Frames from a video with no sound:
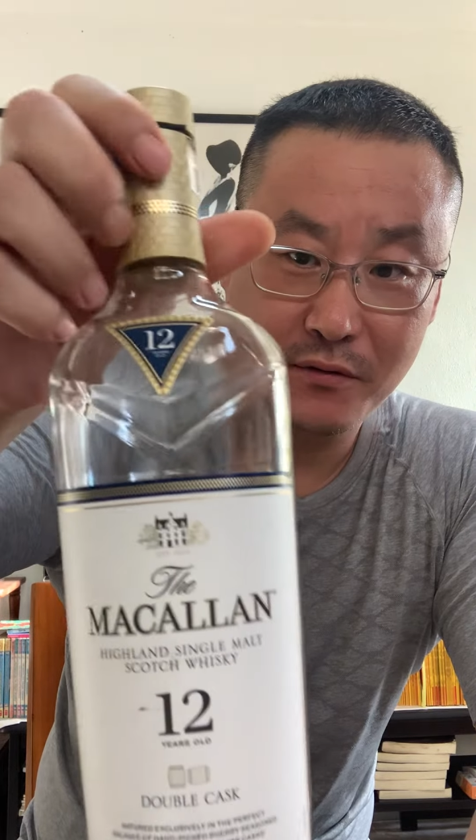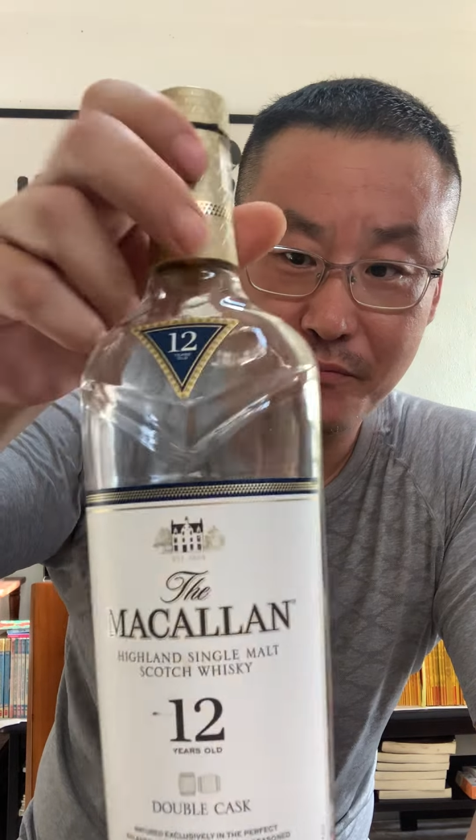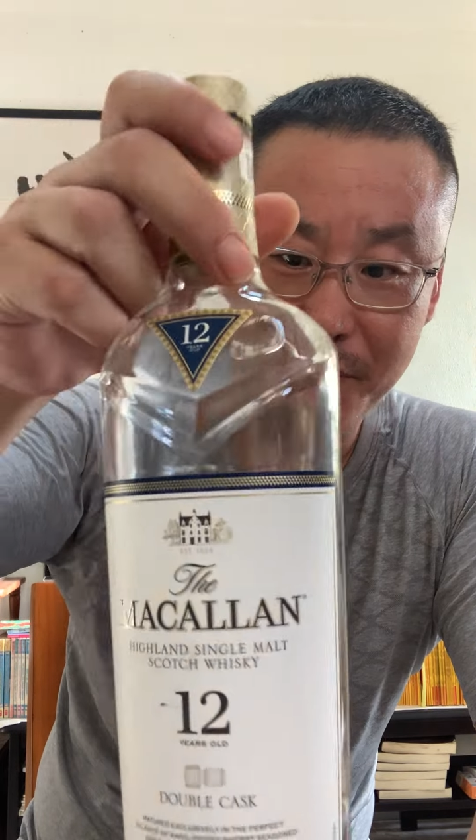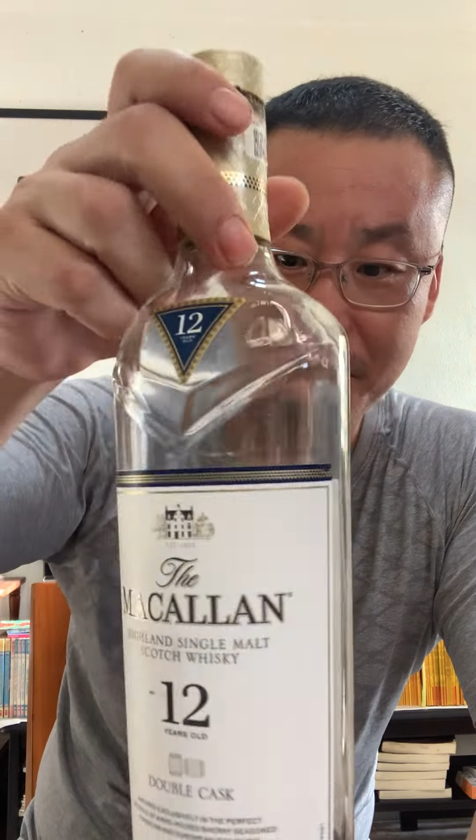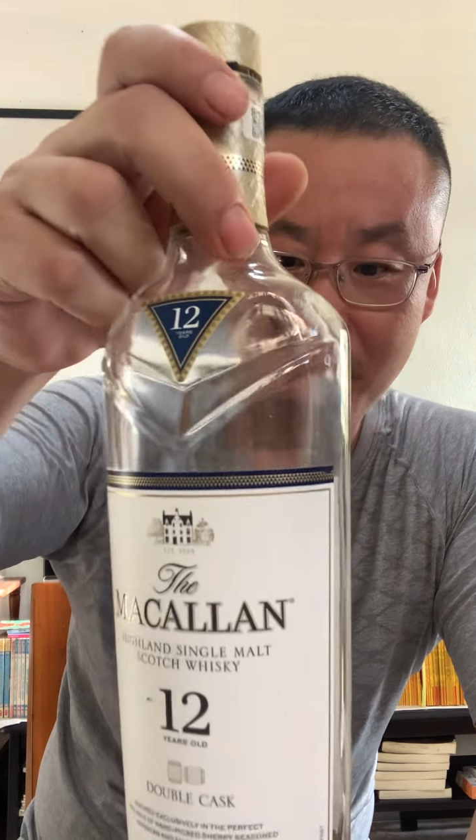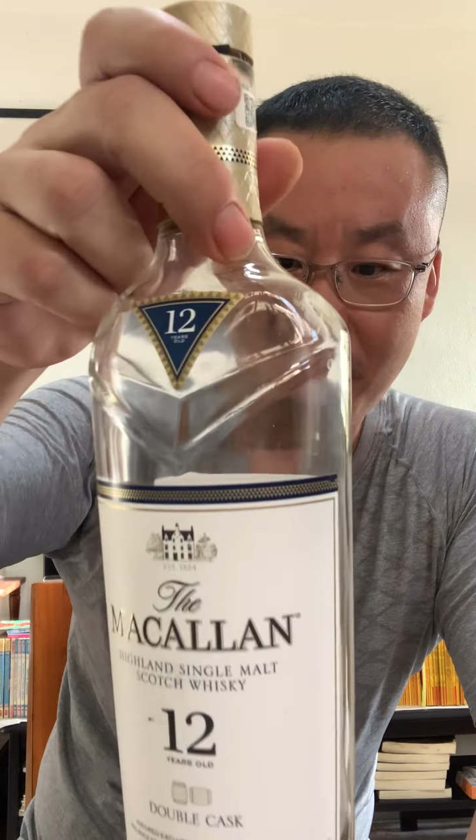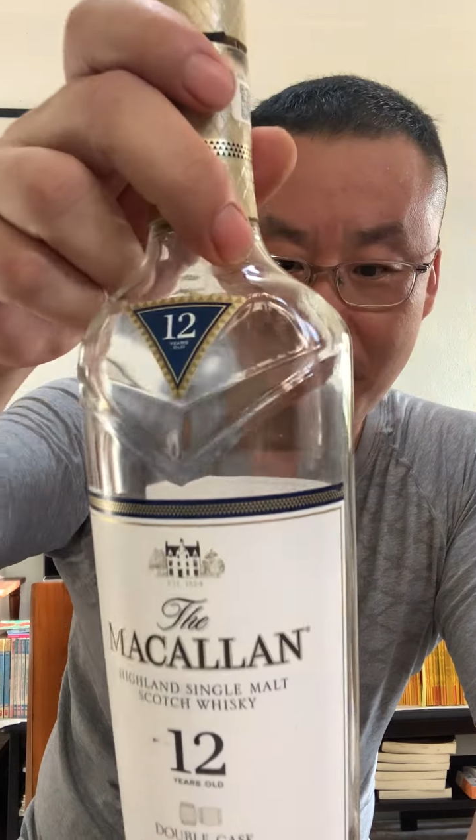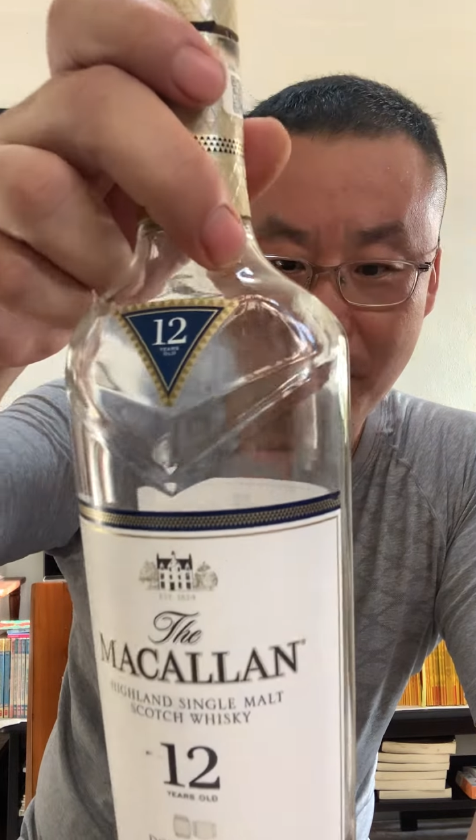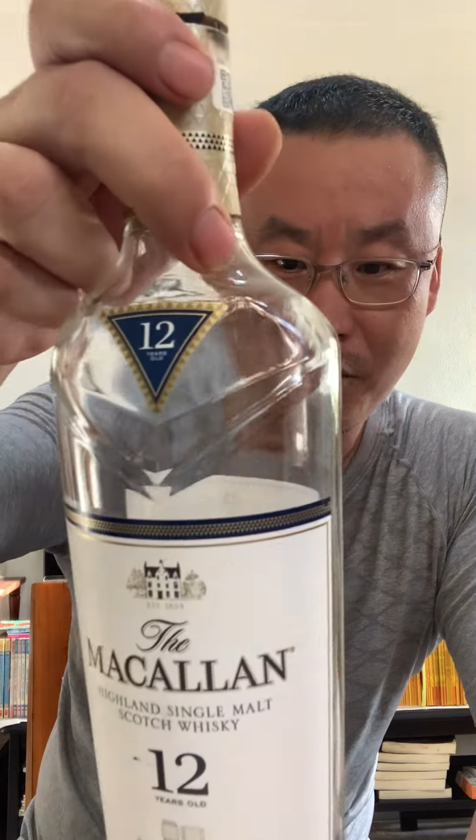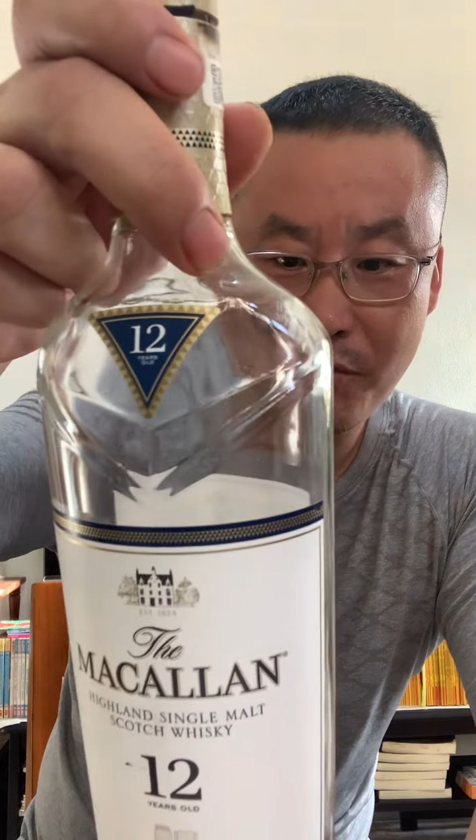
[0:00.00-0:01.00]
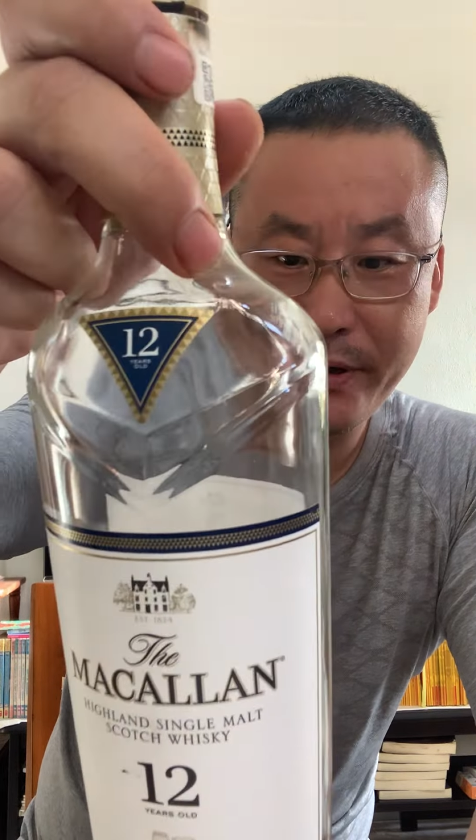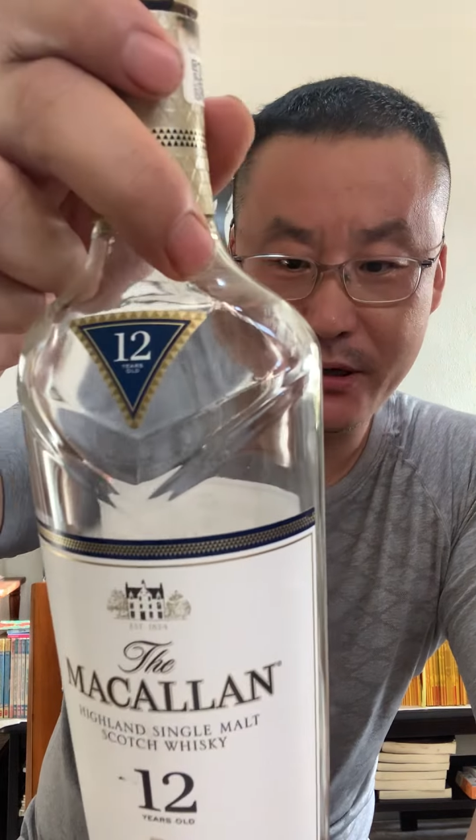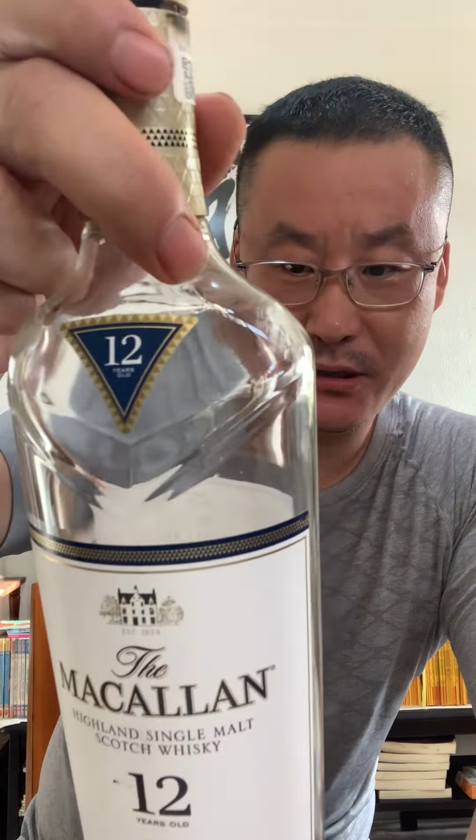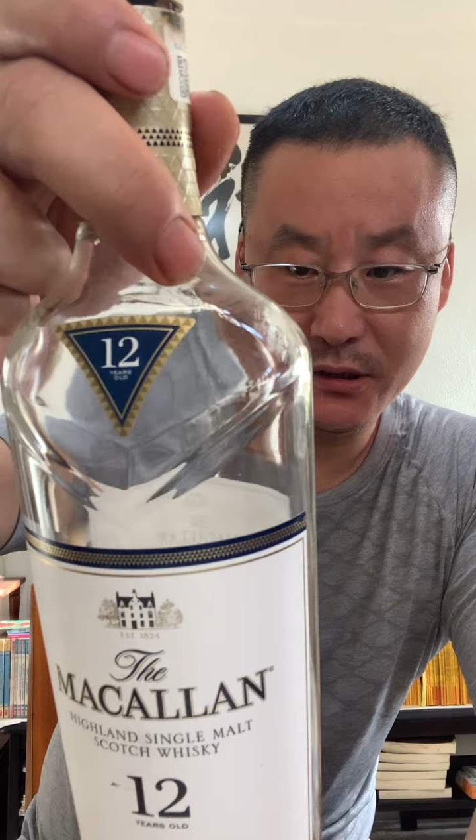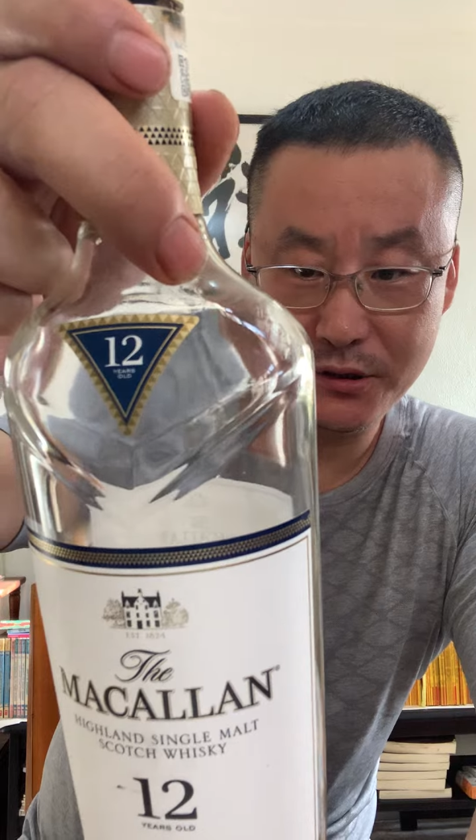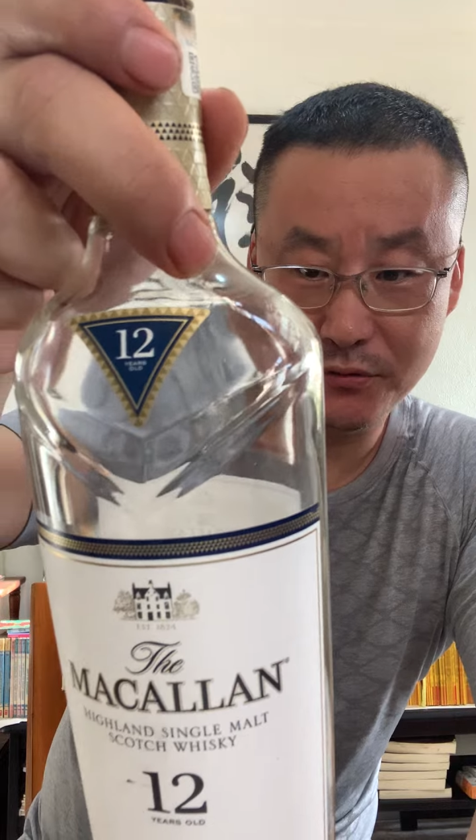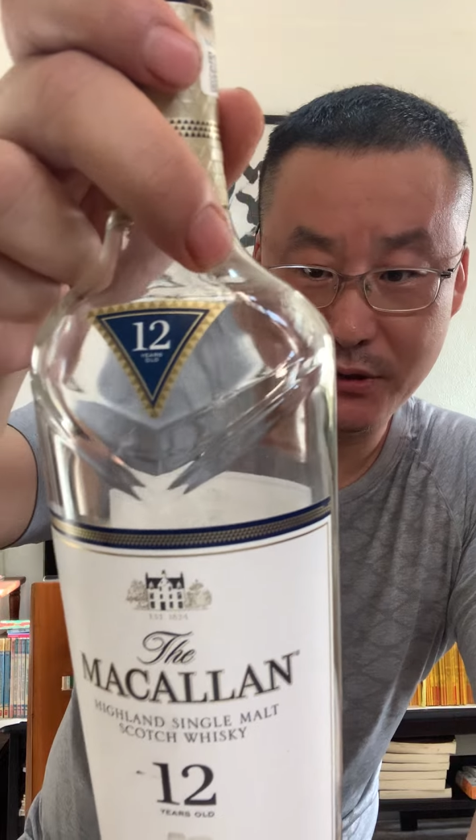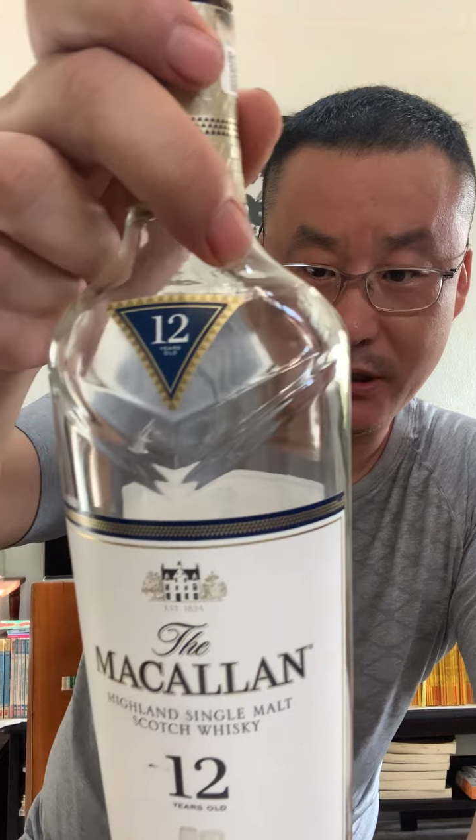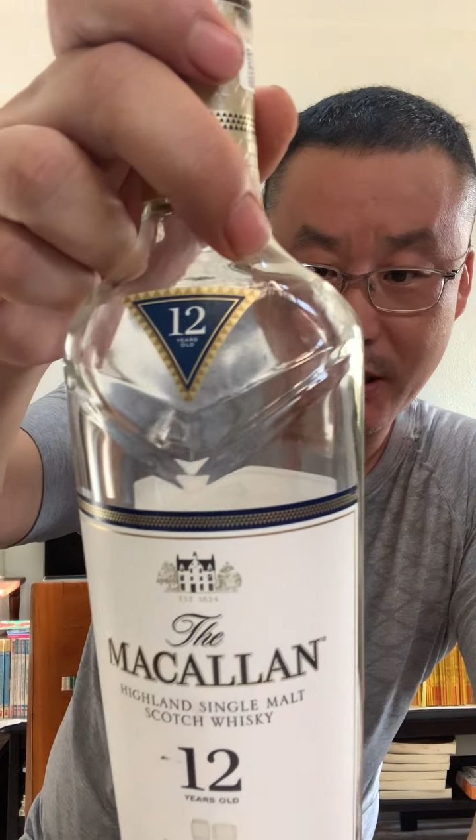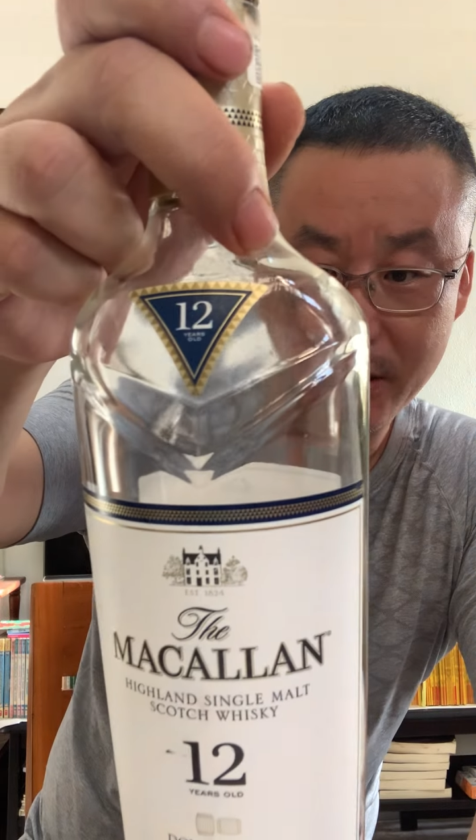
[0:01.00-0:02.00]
比较会喝酒的了。